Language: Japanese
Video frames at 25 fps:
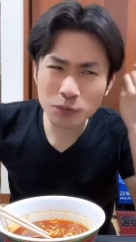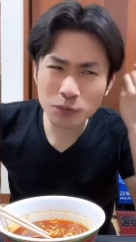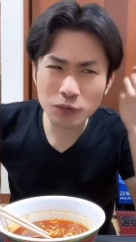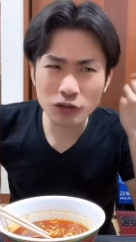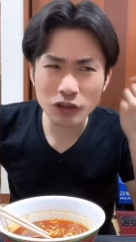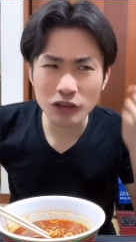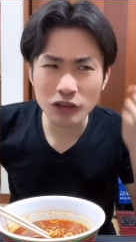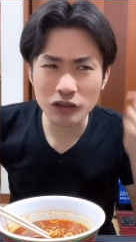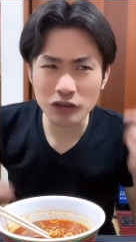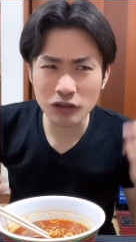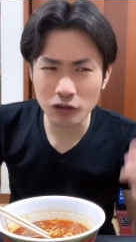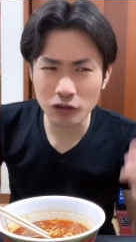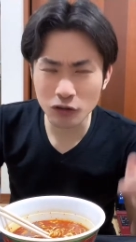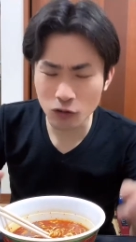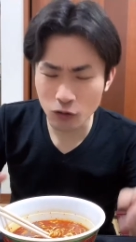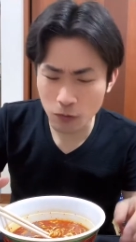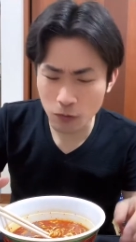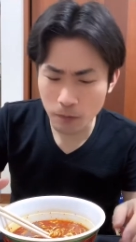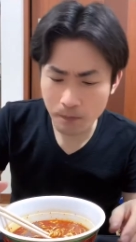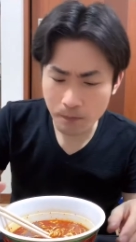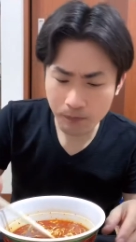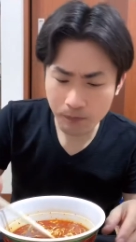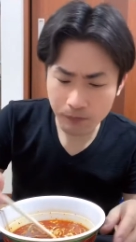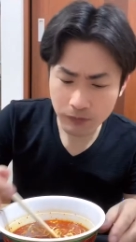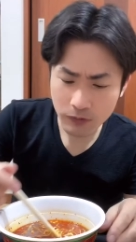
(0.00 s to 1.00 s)
プですけど、
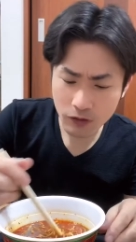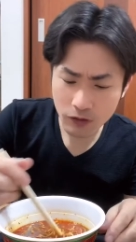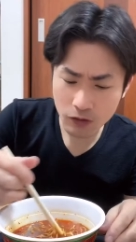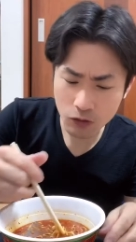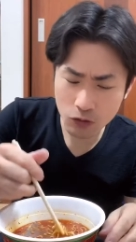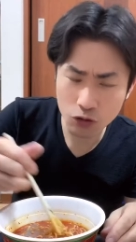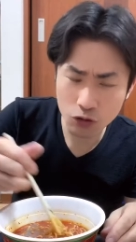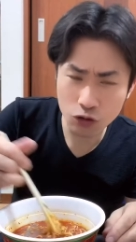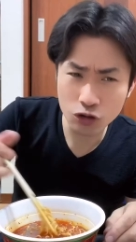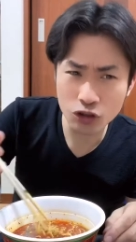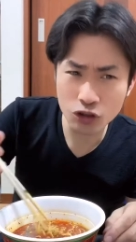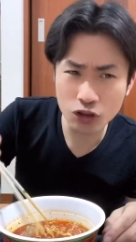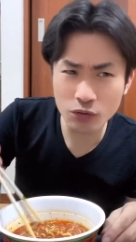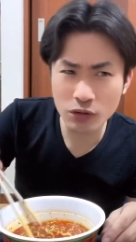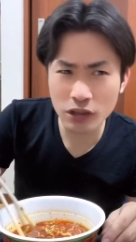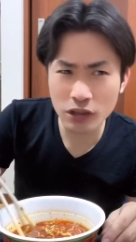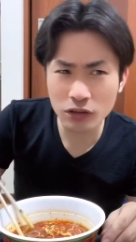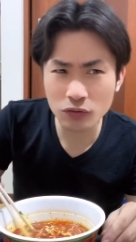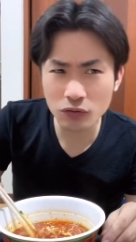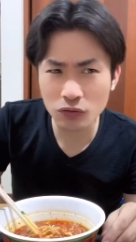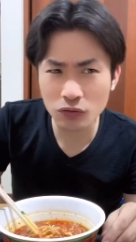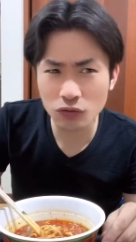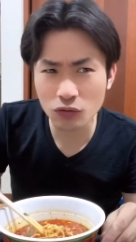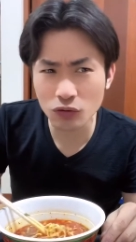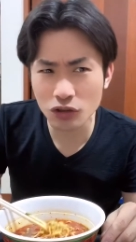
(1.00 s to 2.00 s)
これ
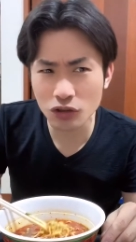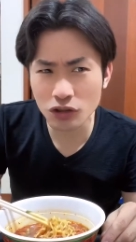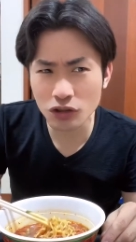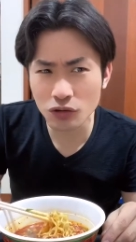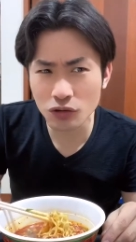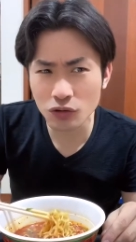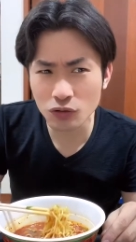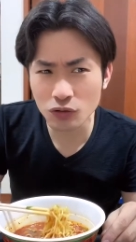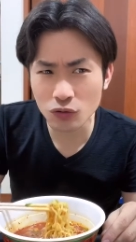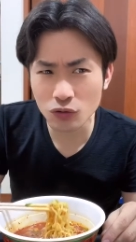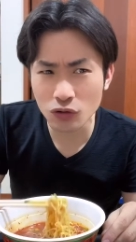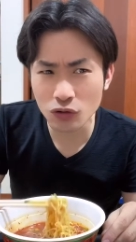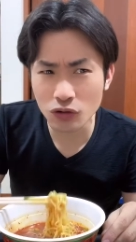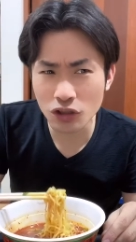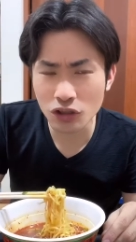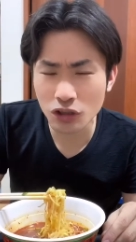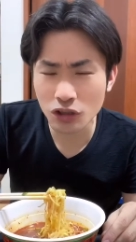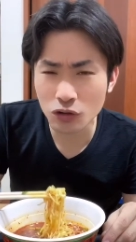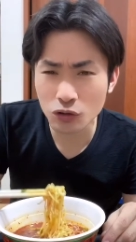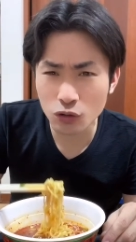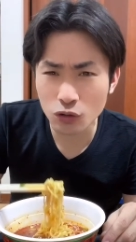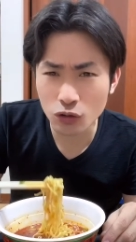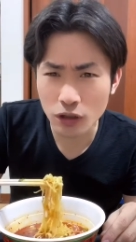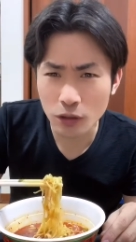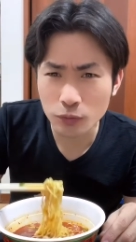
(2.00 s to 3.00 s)
鶏の鶏
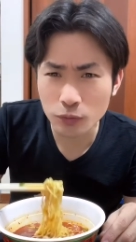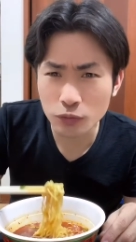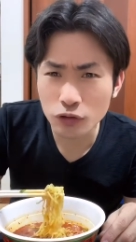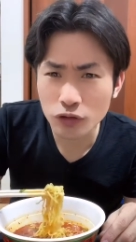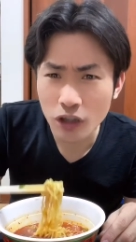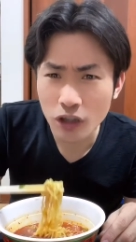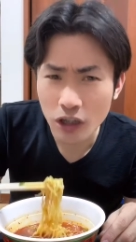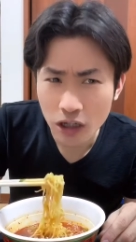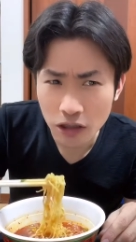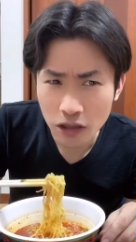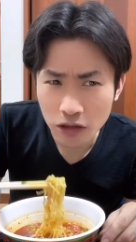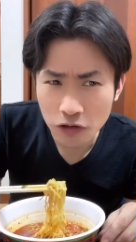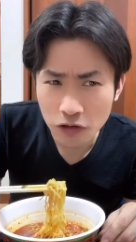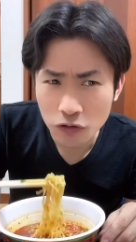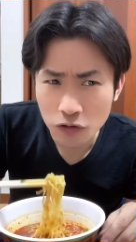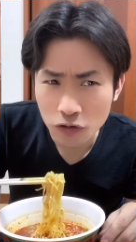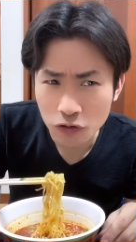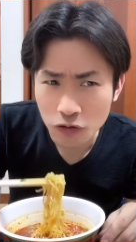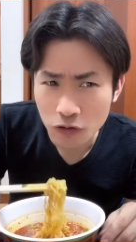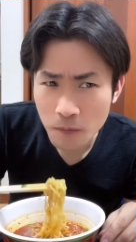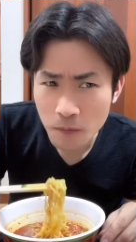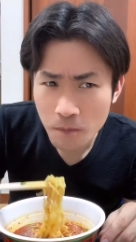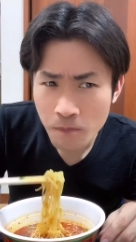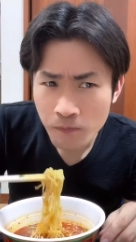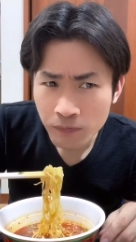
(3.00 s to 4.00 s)
肉とか豚
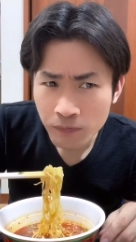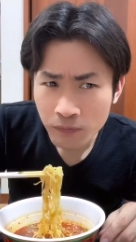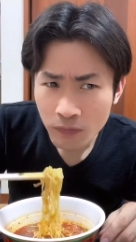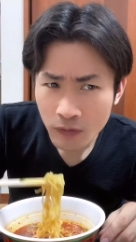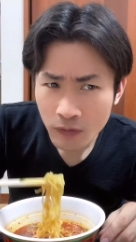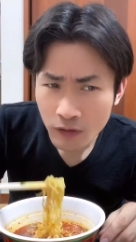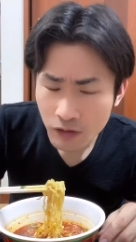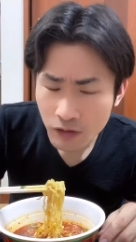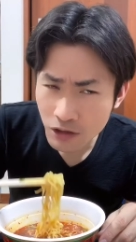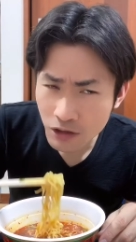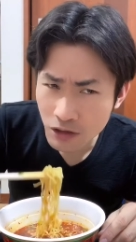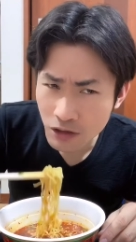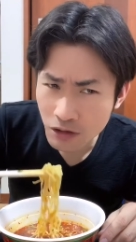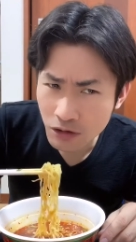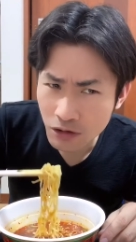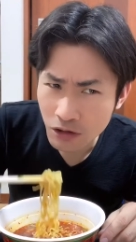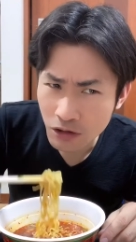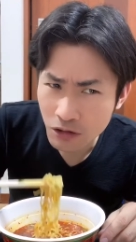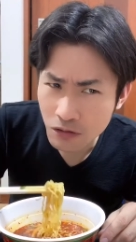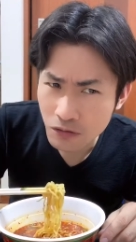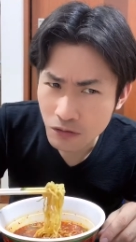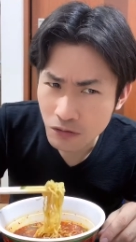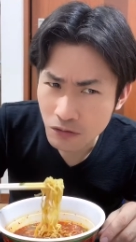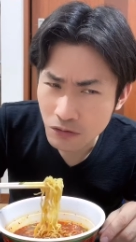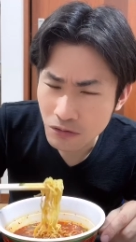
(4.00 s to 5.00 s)
肉
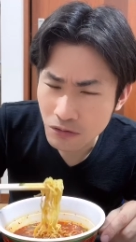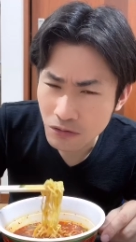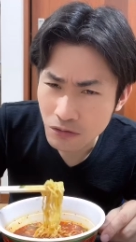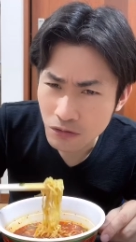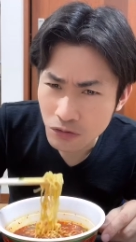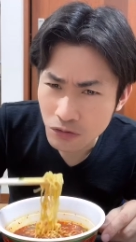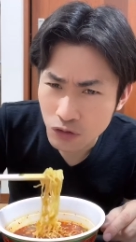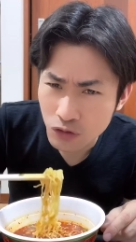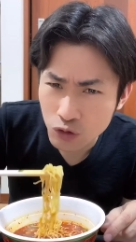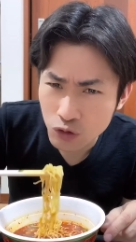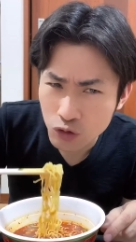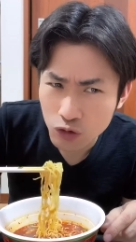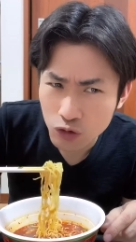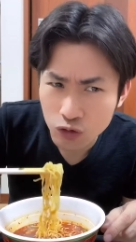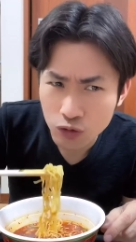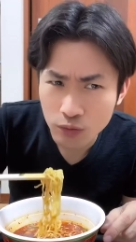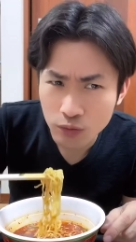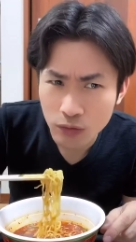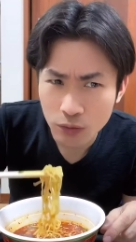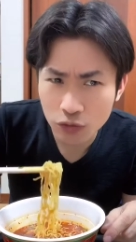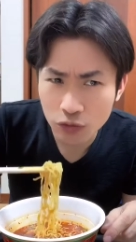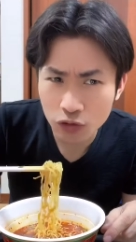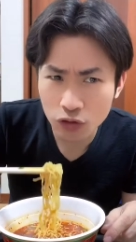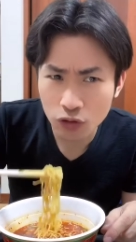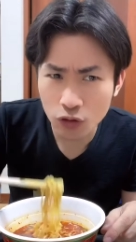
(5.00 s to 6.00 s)
ニンニクの旨
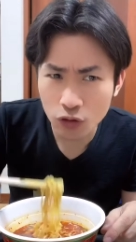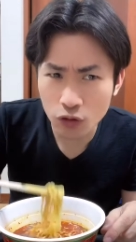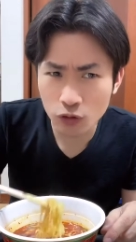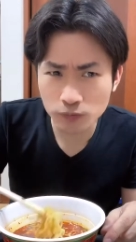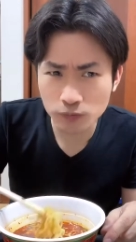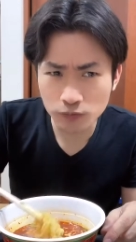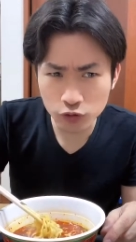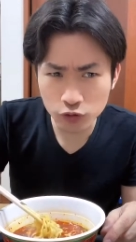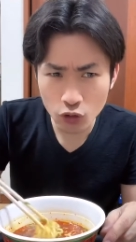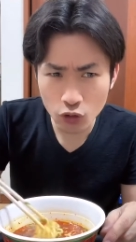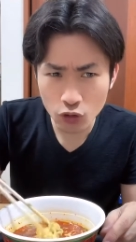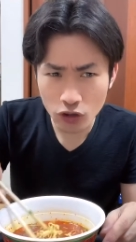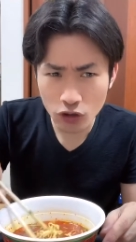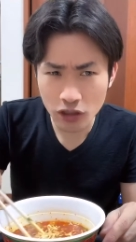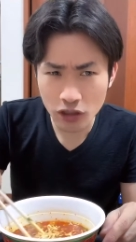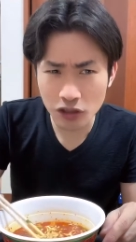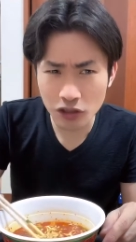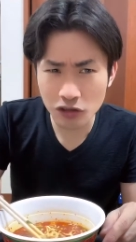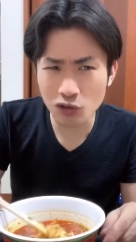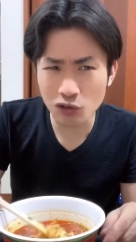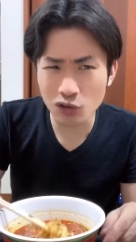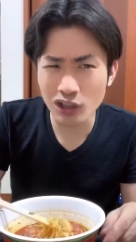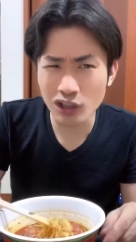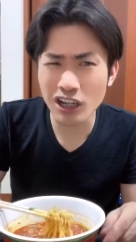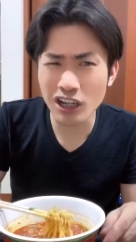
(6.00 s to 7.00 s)
味と唐辛
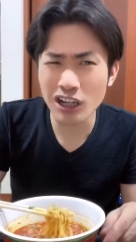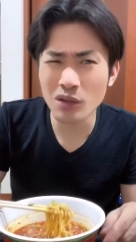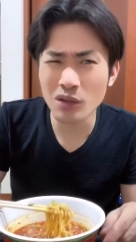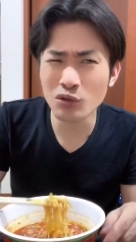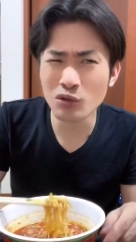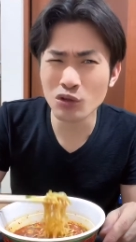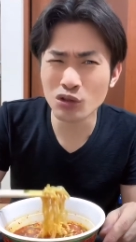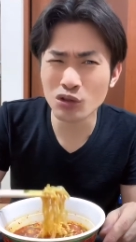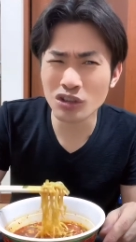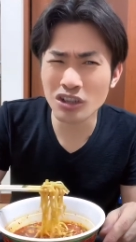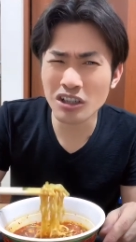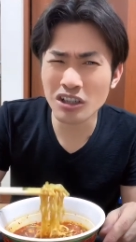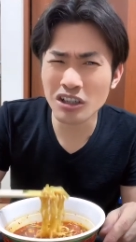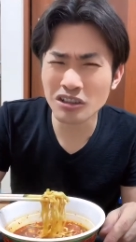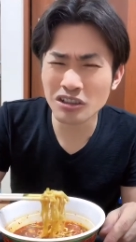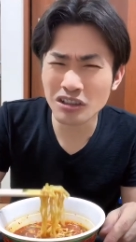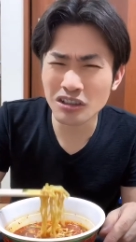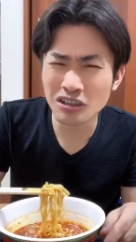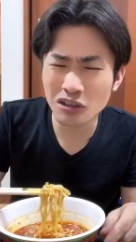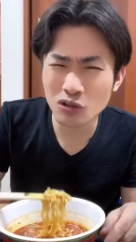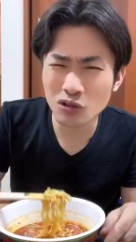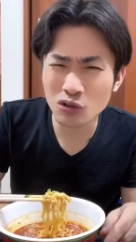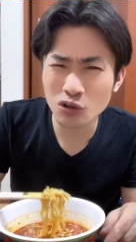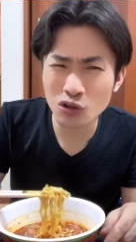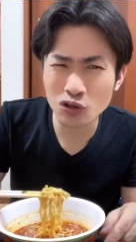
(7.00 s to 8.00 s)
子の辛味を効かせた
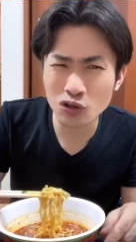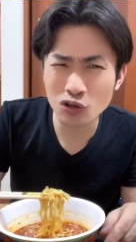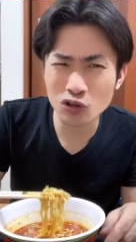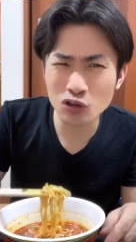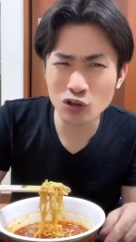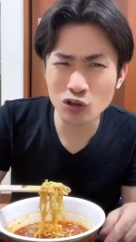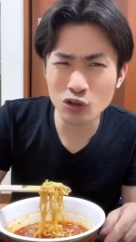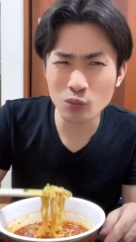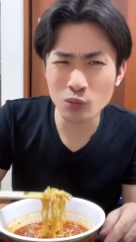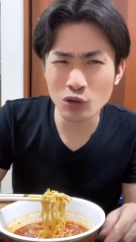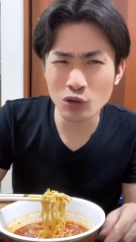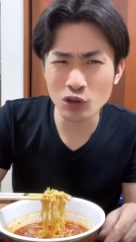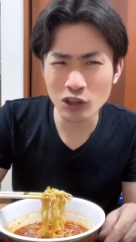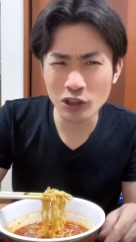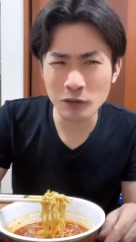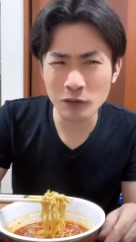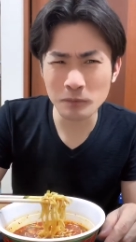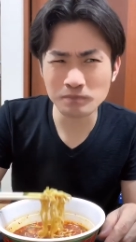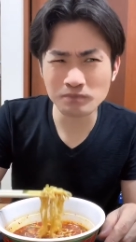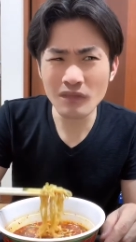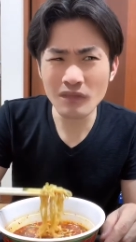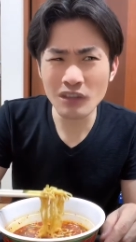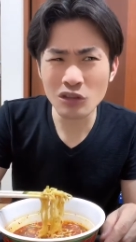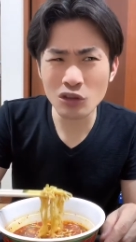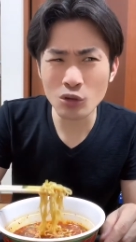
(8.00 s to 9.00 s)
醤油スープに
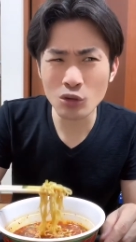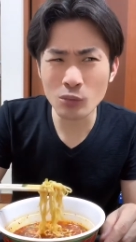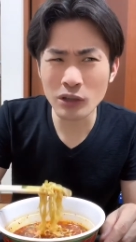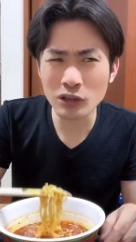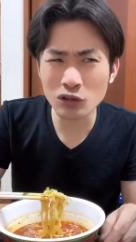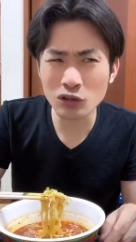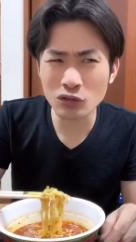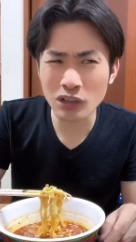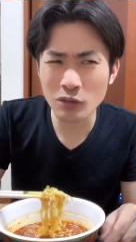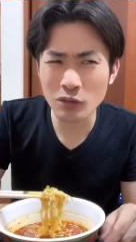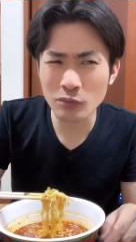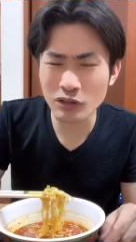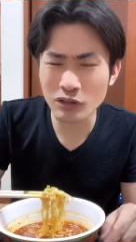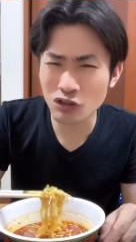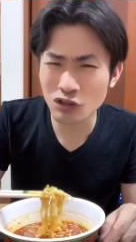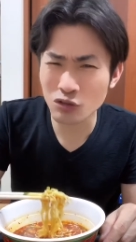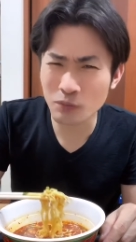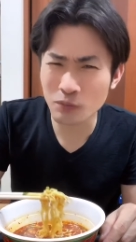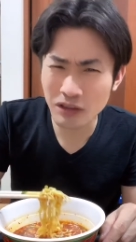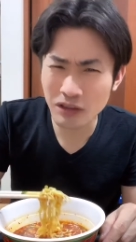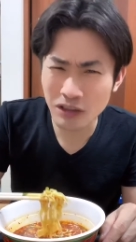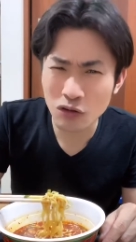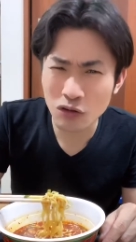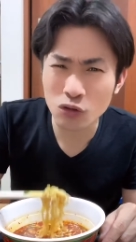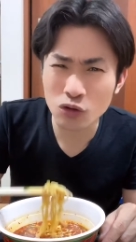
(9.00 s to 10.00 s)
トマトの甘酸っ
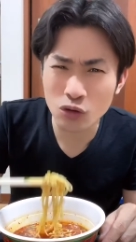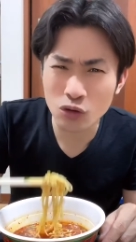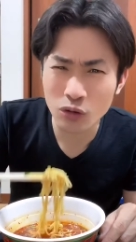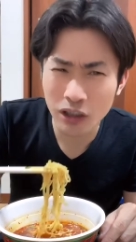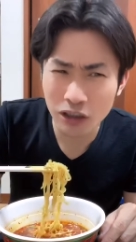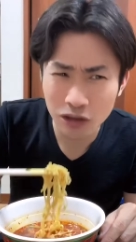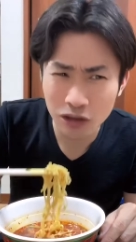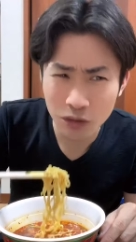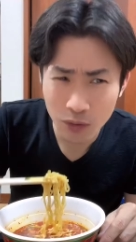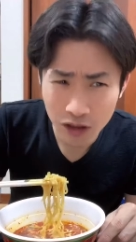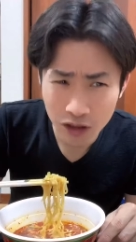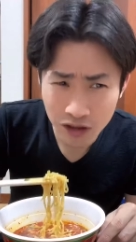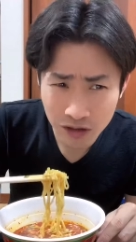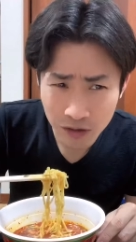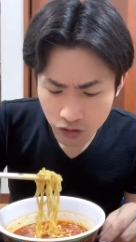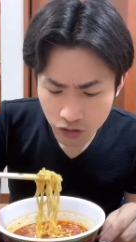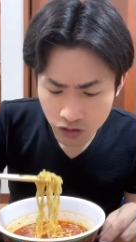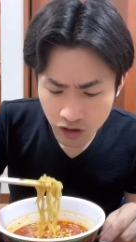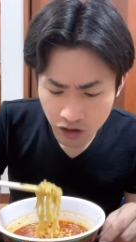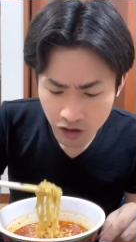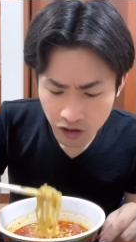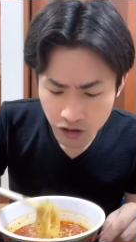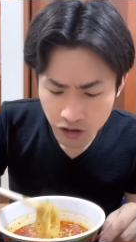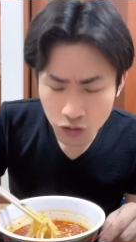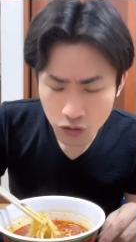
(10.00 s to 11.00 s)
ぱさを加えてます。
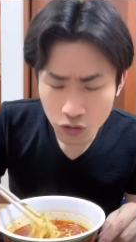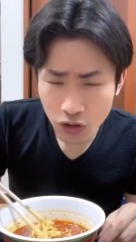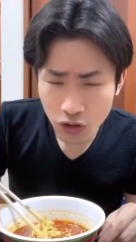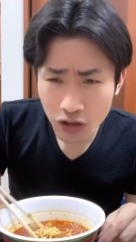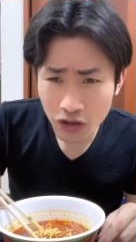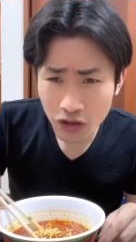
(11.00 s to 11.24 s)
さっきの